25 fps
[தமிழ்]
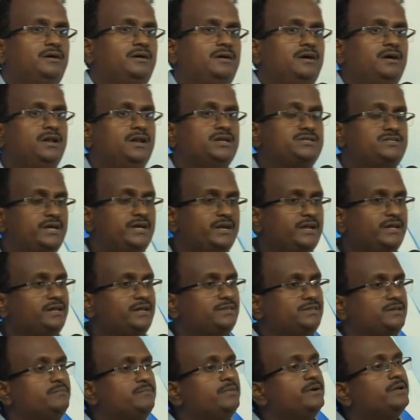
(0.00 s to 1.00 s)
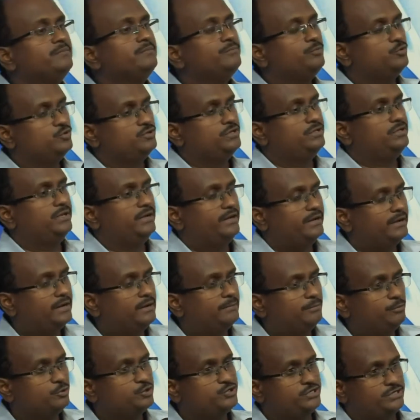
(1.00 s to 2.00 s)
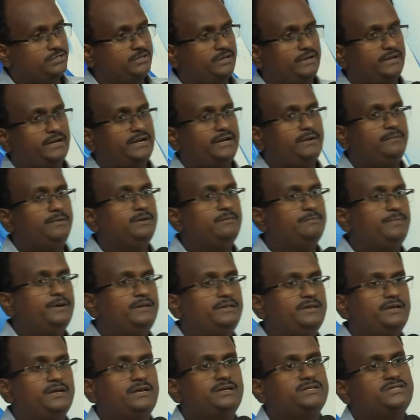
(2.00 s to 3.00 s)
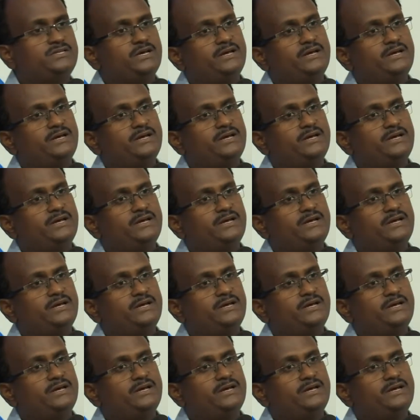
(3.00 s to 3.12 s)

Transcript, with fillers: இல்லை சரீரத்தின்படியும் போதித்தாரா போஷித்தாரா அப்படின்னு பார்த்தீங்கன்னா